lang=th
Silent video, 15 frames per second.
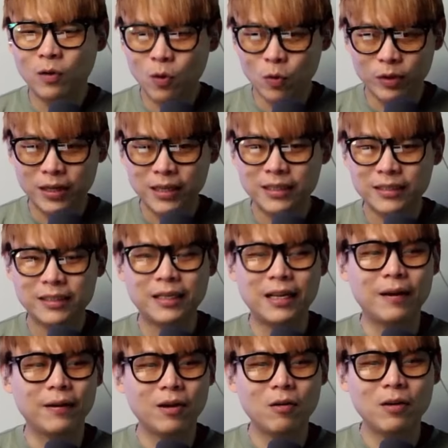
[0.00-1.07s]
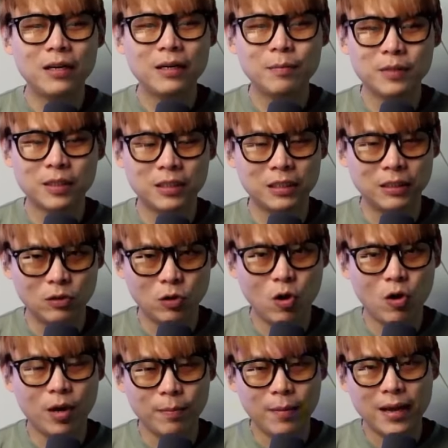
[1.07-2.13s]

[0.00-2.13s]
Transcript: โฮลเดอร์สเนี่ยก็เริ่มจะถือครองกัน